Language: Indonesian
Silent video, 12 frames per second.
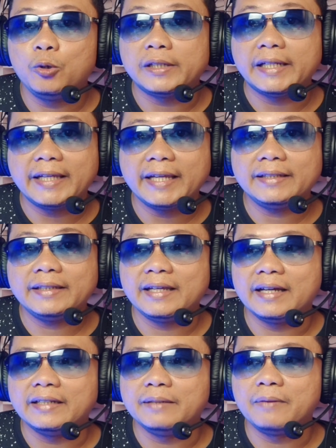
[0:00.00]
ringgit
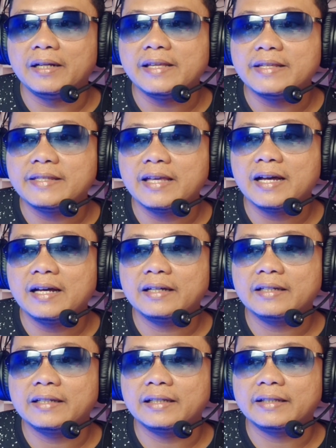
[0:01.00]
ya di
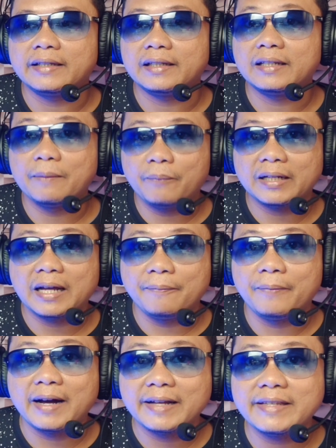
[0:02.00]
Malaysia kira-kira dapat
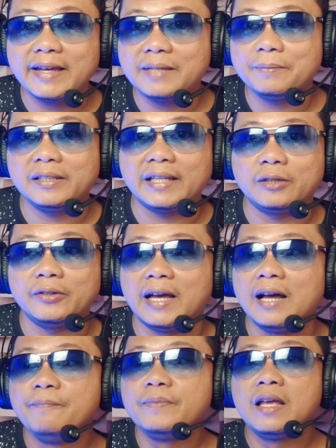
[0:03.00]
apa aja ya, seperti itu
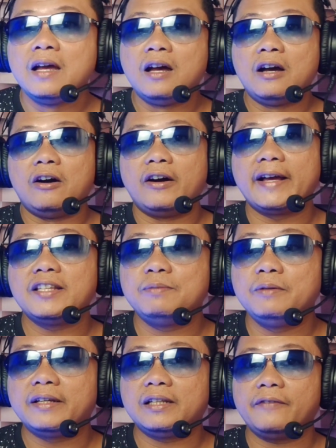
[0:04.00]
ya Oke,
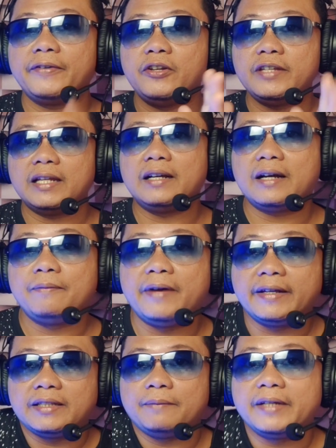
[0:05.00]
sebelum kita ke videonya langkah
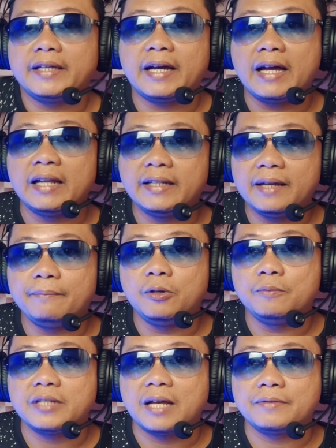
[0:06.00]
baiknya bagi Anda yang
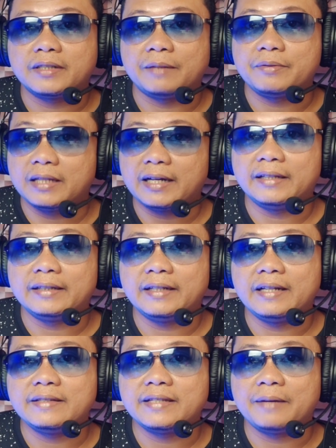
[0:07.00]
belum subscribe, silahkan
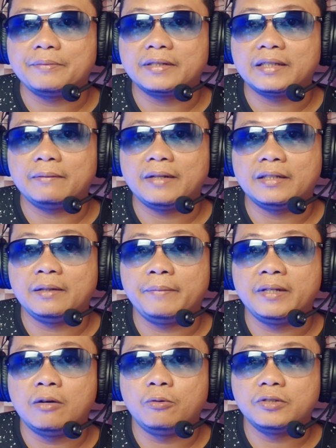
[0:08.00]
kalian subscribe
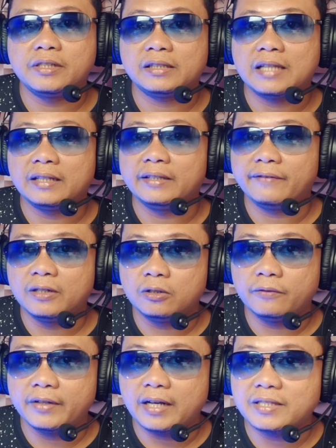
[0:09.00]
terlebih dahulu serta aktifkan
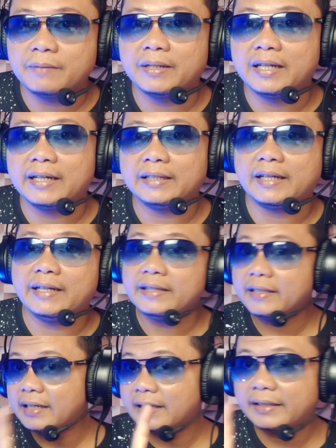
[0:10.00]
notifikasi bell agar
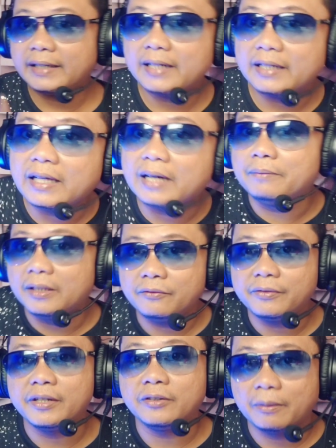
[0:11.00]
kalian tidak ketinggalan update
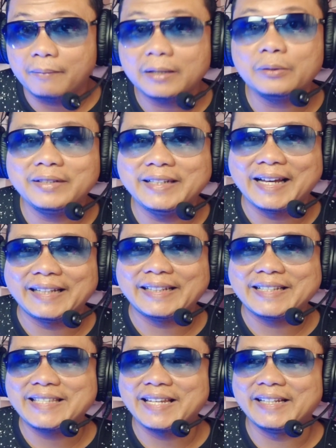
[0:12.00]
video terbaru
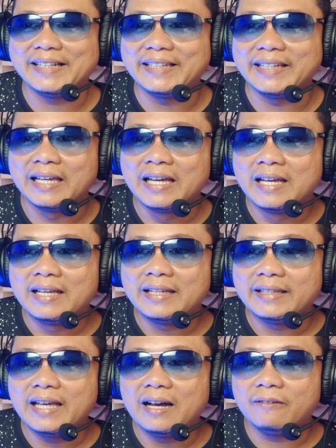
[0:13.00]
dari channel ini.
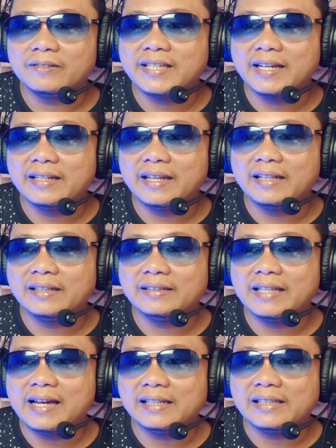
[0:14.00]
Ya, channel
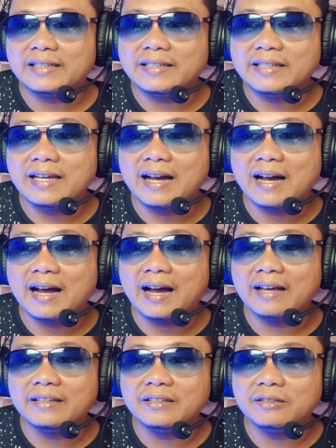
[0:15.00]
dari Diah
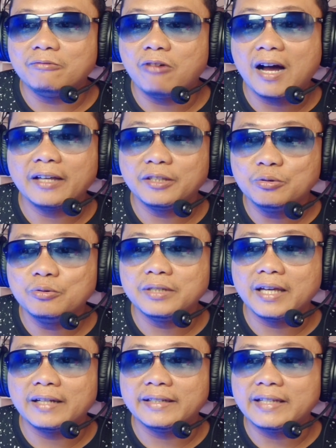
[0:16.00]
Ai Wahyu
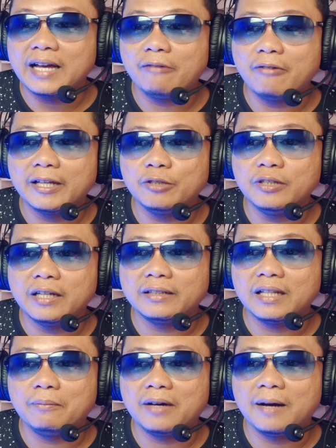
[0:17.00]
ya, Diah Wahyu yang
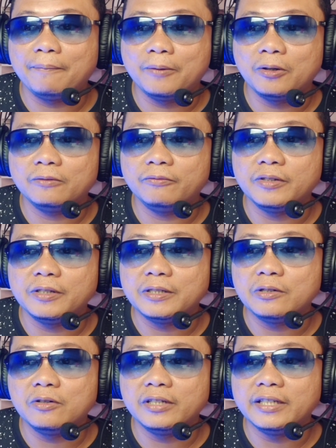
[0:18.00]
telah mengupload
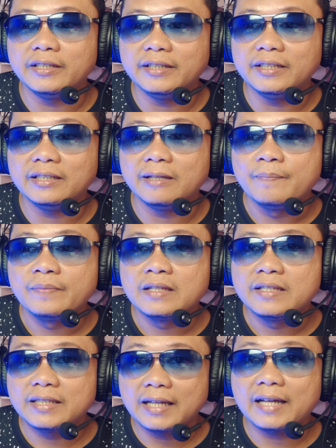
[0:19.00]
video ini.
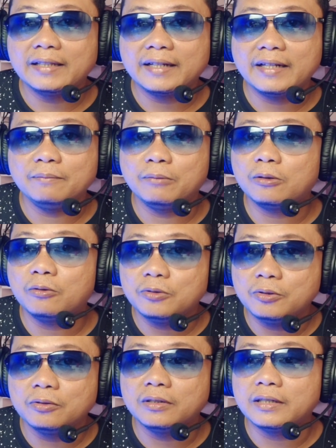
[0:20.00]
Silahkan kalian
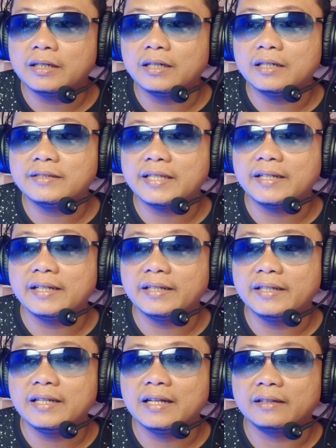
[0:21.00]
berkunjung ke channel
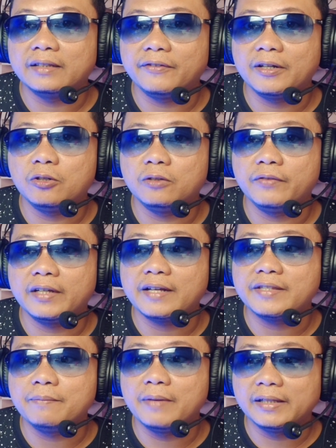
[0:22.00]
ini dan aktifkan
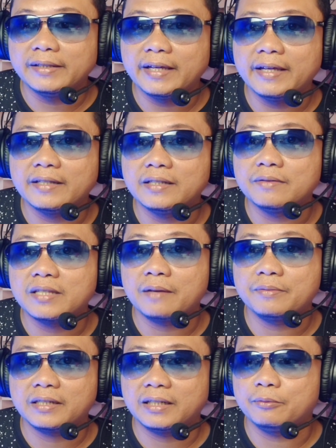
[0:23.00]
notifikasi bellnya ya dan
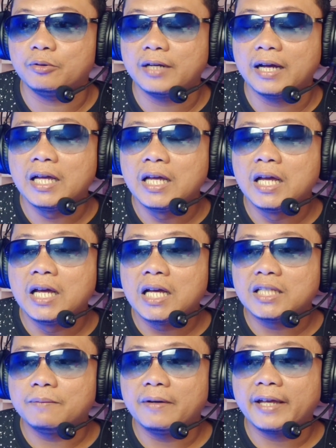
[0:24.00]
subscribe juga
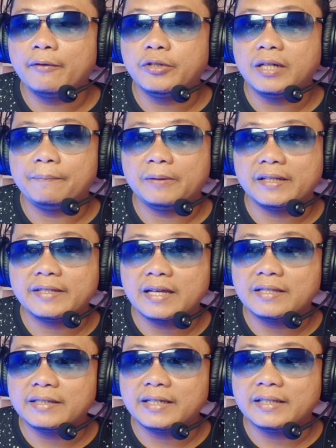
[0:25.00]
sebagai wujud
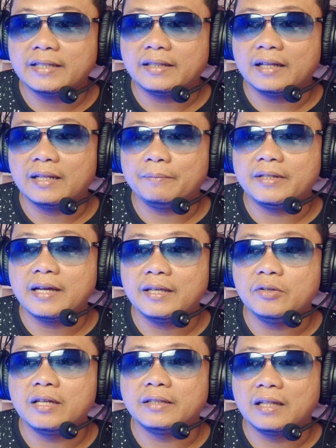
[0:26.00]
apresiasi kita terhadap
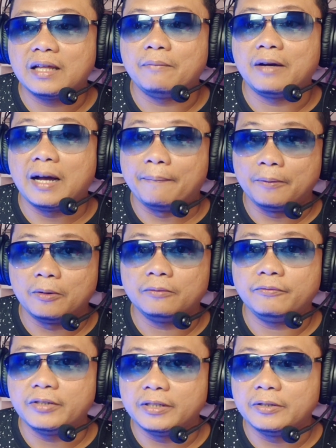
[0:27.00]
Diah Ayu yang telah
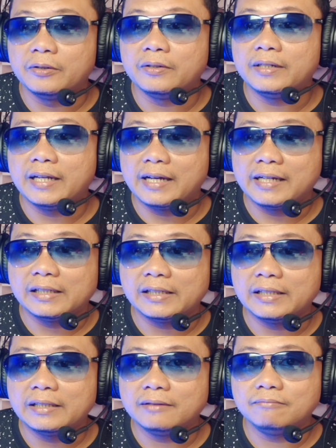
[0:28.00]
mengupload video
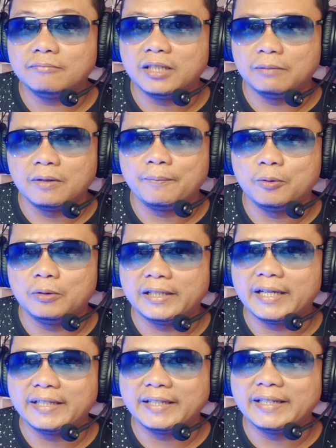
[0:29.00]
dari 50
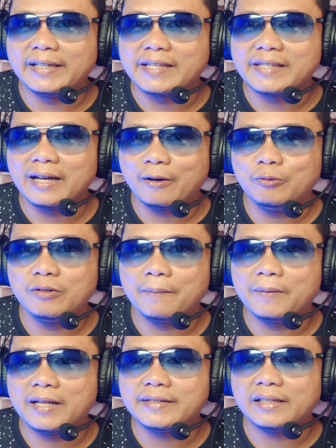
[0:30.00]
ringgit ini guys ya. Aku
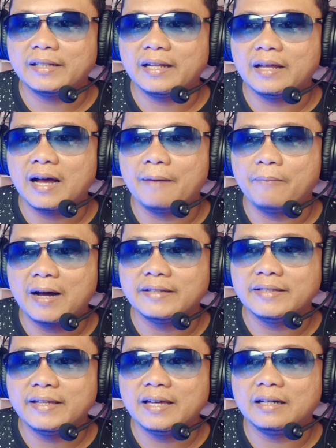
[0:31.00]
juga penasaran ya apa
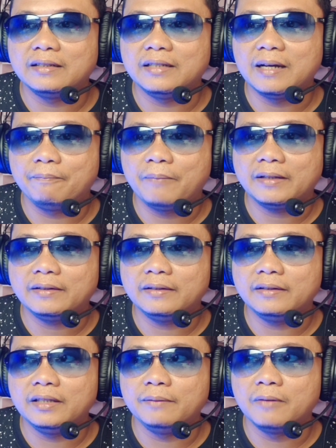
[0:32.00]
aja yang
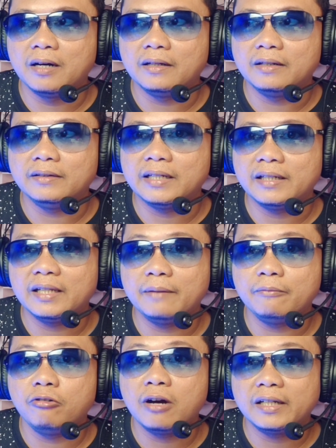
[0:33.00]
dapat lima, dari
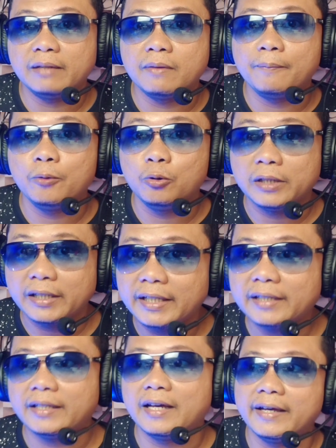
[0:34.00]
lim, uang puluh
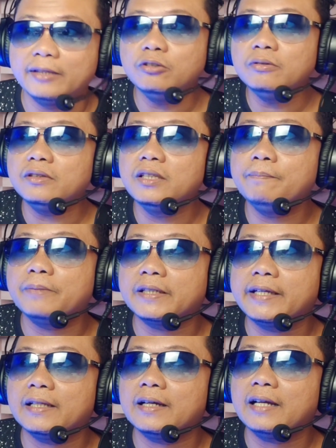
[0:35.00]
ringgit ya itu
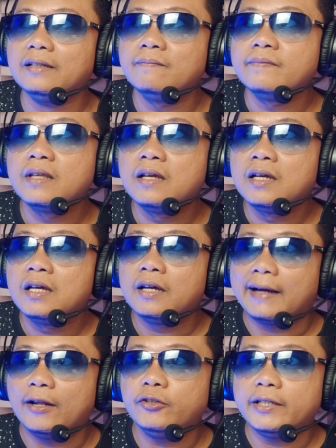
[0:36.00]
diperkirakan
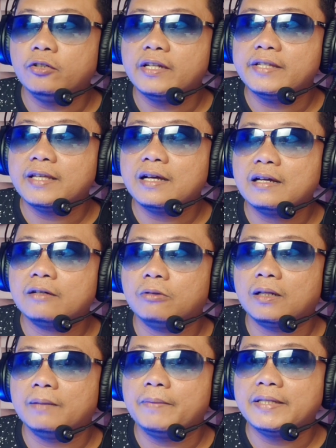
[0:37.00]
kalau di Indonesia
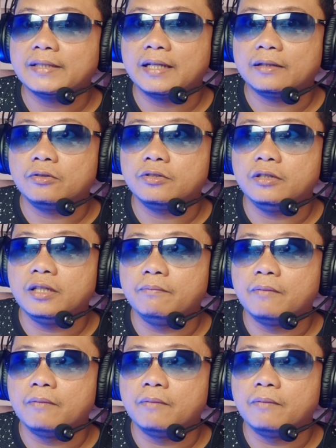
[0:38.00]
kurang lebih 150